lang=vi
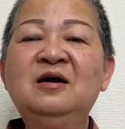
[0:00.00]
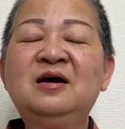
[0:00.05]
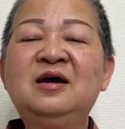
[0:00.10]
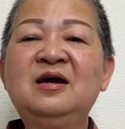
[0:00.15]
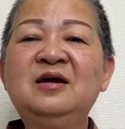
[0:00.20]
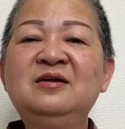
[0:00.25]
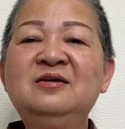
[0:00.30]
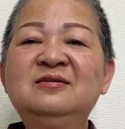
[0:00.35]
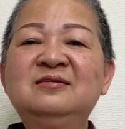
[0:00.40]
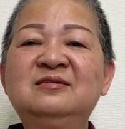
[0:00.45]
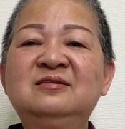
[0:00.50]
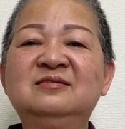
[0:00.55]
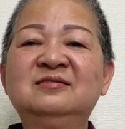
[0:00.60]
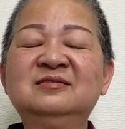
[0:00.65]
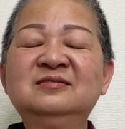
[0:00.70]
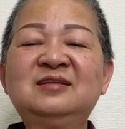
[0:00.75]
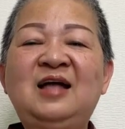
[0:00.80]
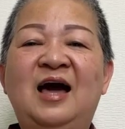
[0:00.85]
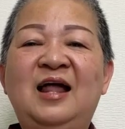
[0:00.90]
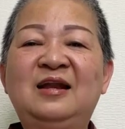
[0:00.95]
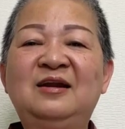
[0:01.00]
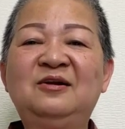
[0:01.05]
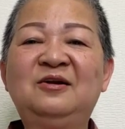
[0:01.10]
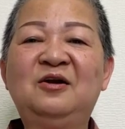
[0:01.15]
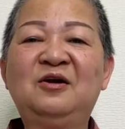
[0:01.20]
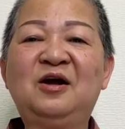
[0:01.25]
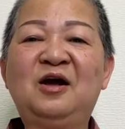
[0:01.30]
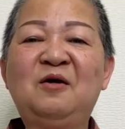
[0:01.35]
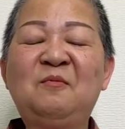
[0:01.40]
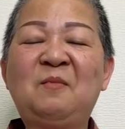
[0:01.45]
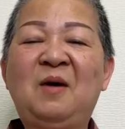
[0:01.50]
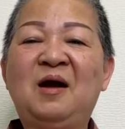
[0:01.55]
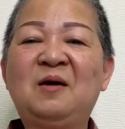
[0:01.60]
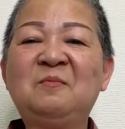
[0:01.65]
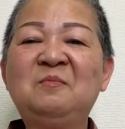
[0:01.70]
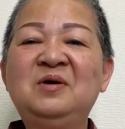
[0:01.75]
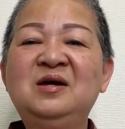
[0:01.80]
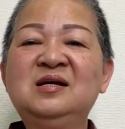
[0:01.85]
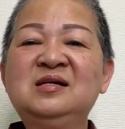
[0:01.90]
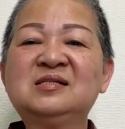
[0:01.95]
khi nó trưởng thành rồi các
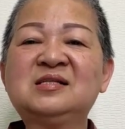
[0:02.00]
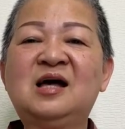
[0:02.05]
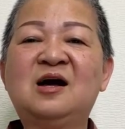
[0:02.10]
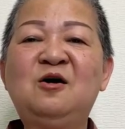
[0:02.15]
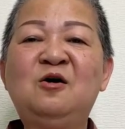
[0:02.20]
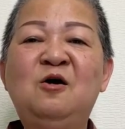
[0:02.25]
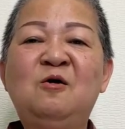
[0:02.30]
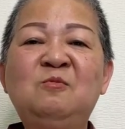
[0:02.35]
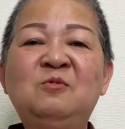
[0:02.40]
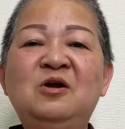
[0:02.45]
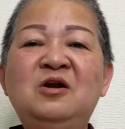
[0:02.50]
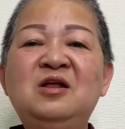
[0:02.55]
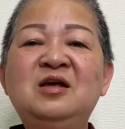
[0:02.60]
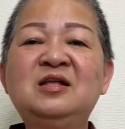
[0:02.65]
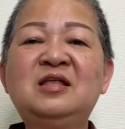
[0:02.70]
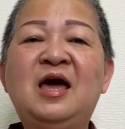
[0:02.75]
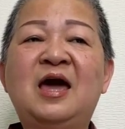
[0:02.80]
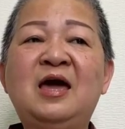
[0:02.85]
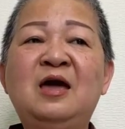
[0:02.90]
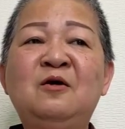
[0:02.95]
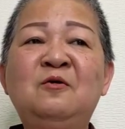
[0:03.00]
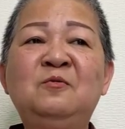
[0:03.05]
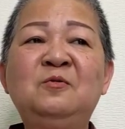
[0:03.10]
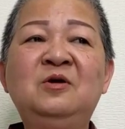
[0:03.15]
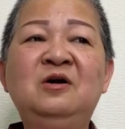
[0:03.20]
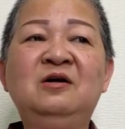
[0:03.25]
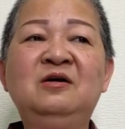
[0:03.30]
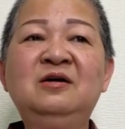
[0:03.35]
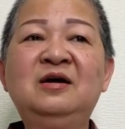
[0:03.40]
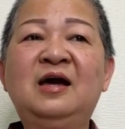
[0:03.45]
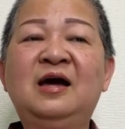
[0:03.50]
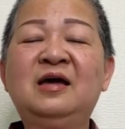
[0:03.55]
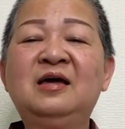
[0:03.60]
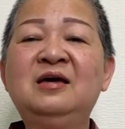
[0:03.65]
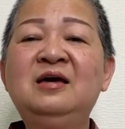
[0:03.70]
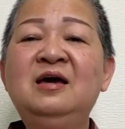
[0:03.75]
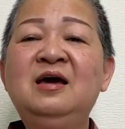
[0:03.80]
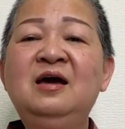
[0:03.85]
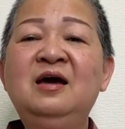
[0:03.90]
bạn biết sao không nó đi theo những cái